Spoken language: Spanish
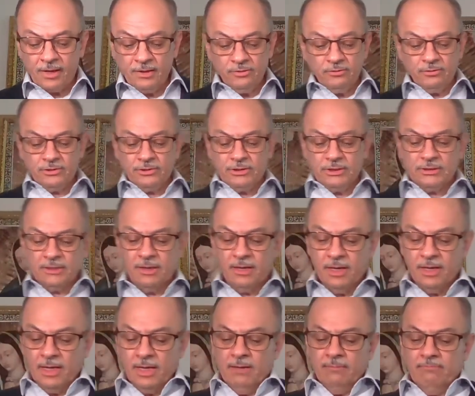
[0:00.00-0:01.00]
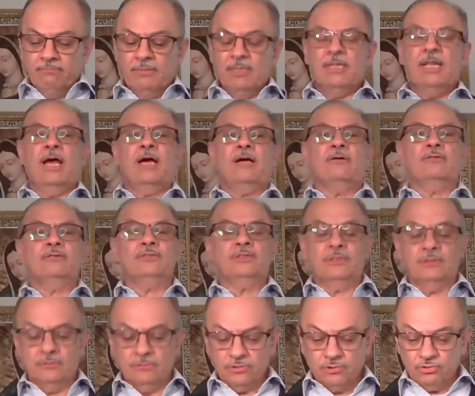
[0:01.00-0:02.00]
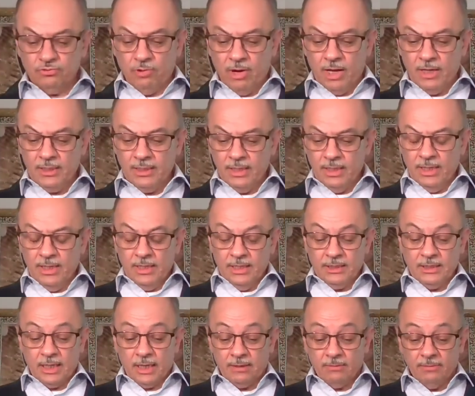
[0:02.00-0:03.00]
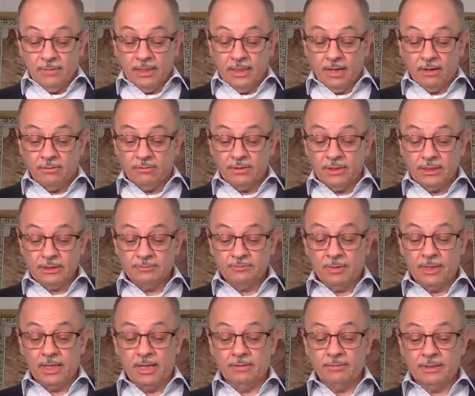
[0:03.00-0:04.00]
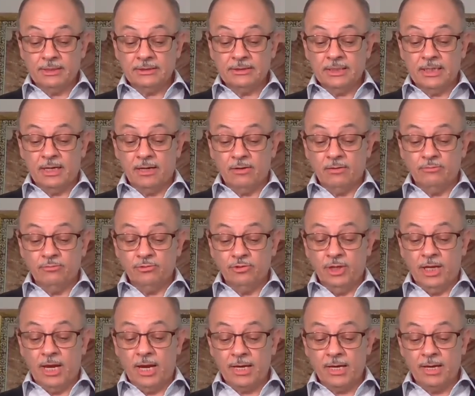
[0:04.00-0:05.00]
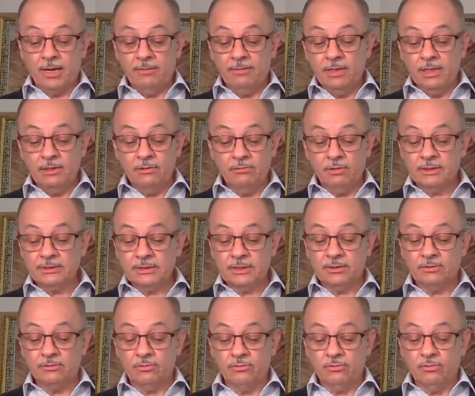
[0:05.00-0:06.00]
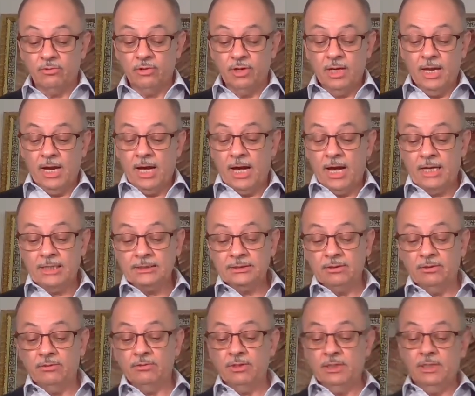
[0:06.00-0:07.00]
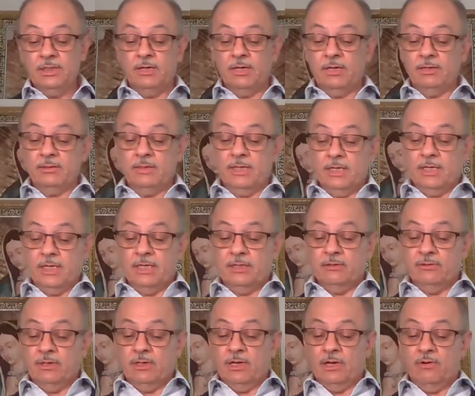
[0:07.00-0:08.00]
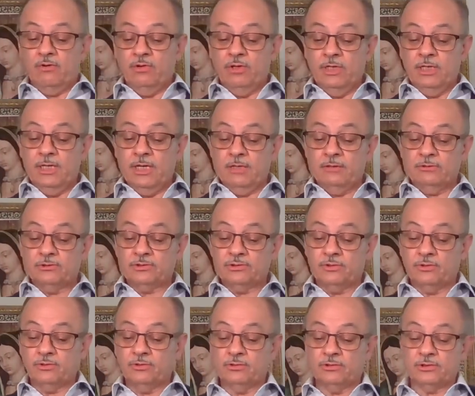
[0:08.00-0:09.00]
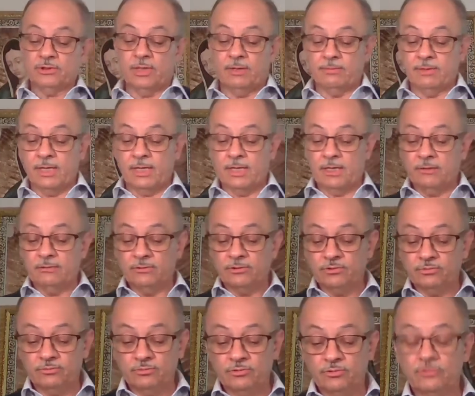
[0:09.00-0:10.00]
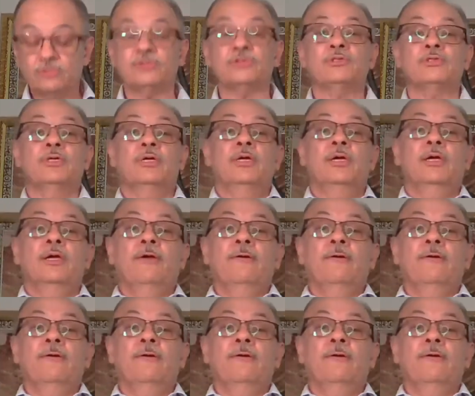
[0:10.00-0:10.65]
Entonces este milagro sinusual termina con las palabras de la comunidad. Qué bien lo hace todo. Hace oír a, a oír a los sordos y hablar a los mudos.